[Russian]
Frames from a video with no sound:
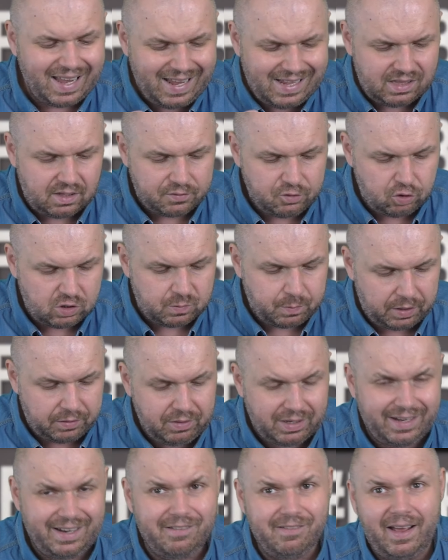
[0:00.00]
Это все
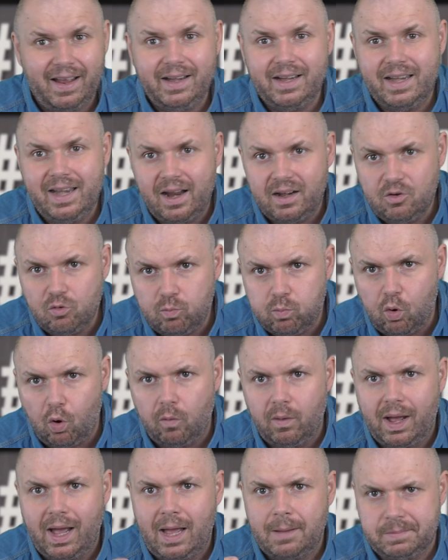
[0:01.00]
справедливо для
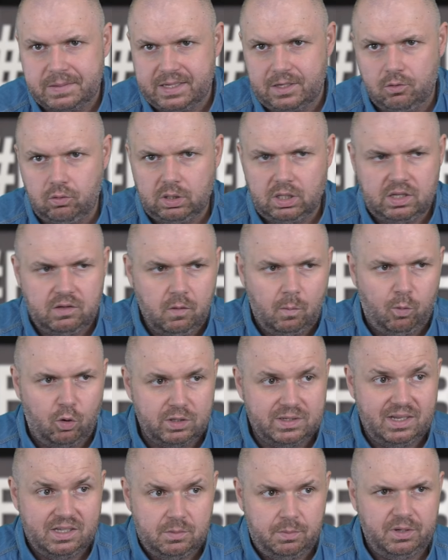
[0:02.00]
любого абсолютно TV
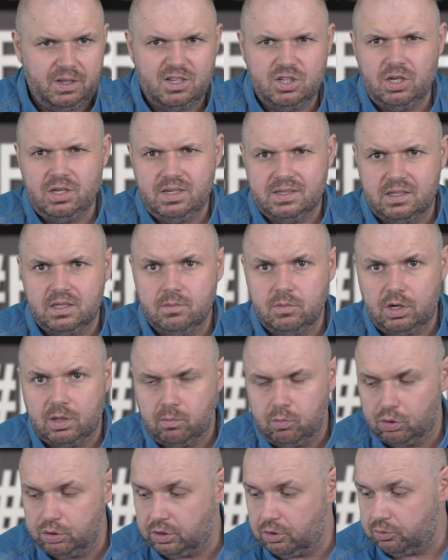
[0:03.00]
бокса. Эти приложения с ними
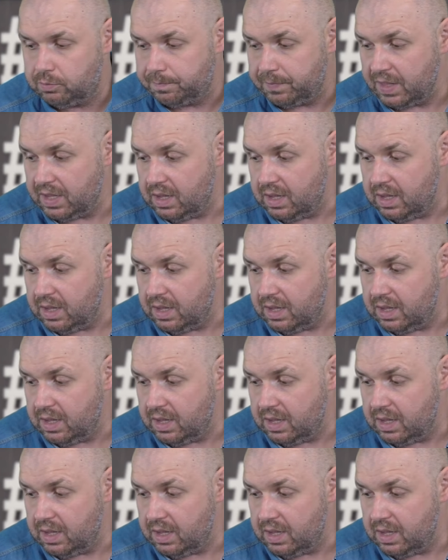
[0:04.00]
работают.